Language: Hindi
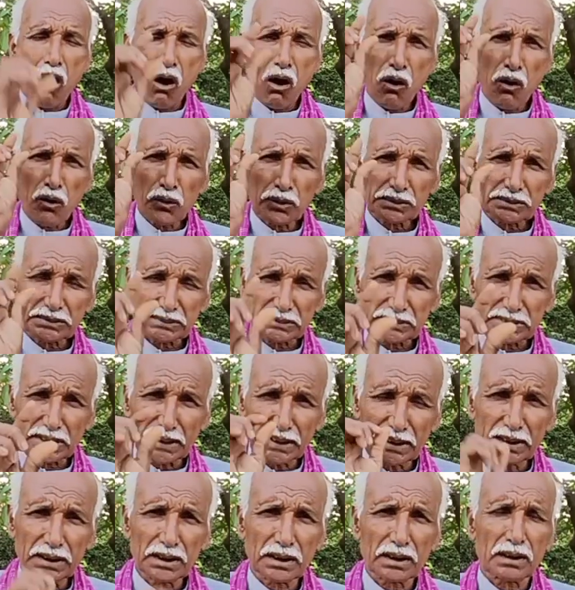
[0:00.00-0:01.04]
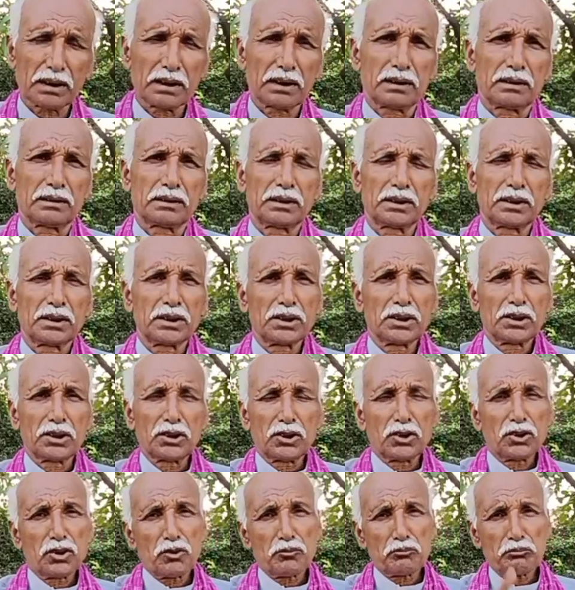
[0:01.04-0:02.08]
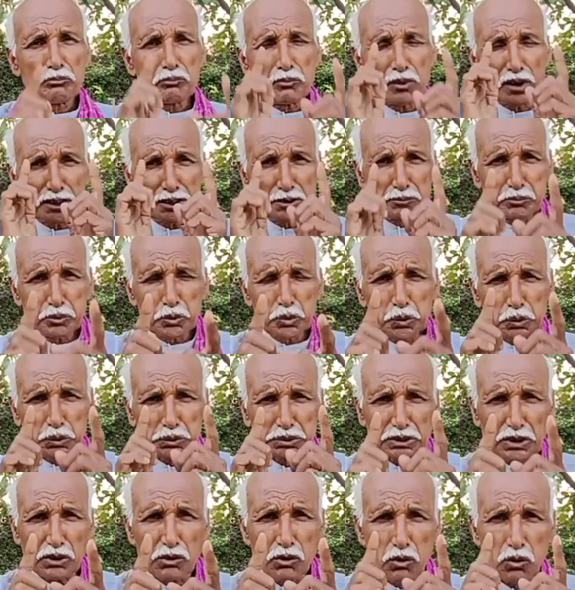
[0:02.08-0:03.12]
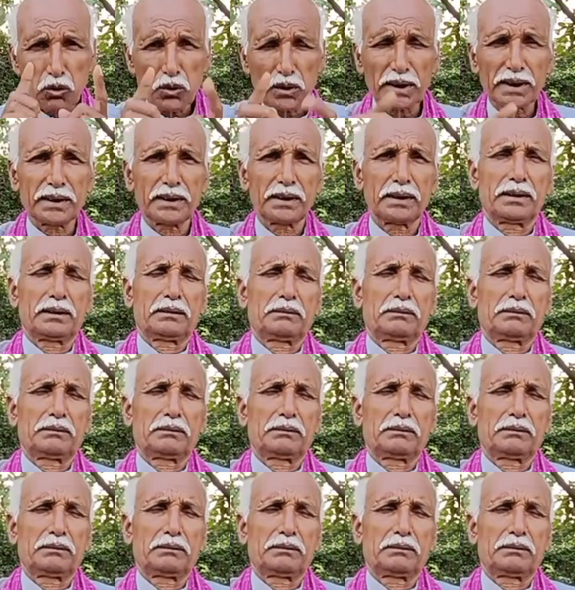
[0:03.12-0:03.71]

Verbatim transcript: और शनि ग्रह मजबूत होंगे